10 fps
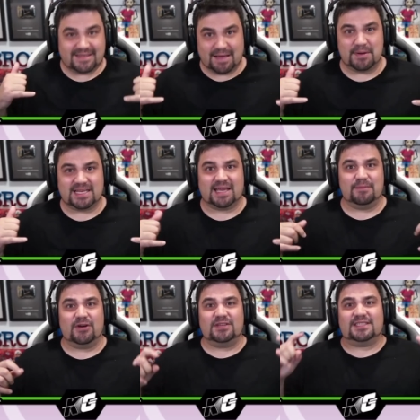¿Qué pasa,
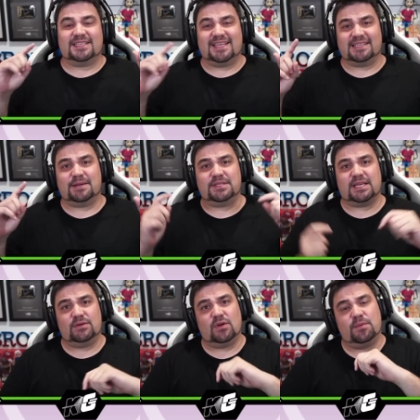Y Ya estamos aquí
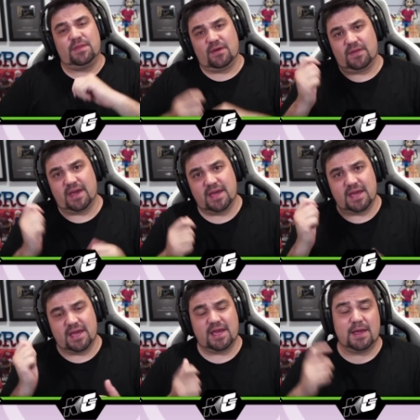en un nuevo vídeo
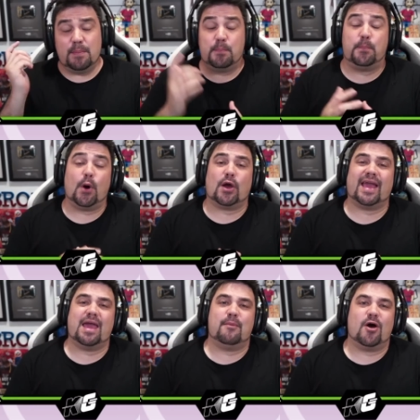de
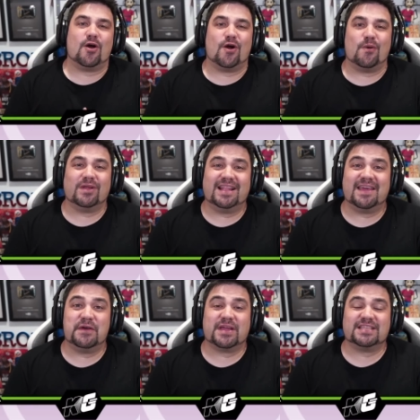Pokémon GO Bueno, el día
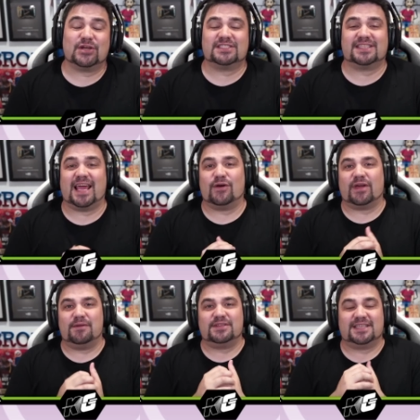de hoy, que es lo que os traigo, Gabrons?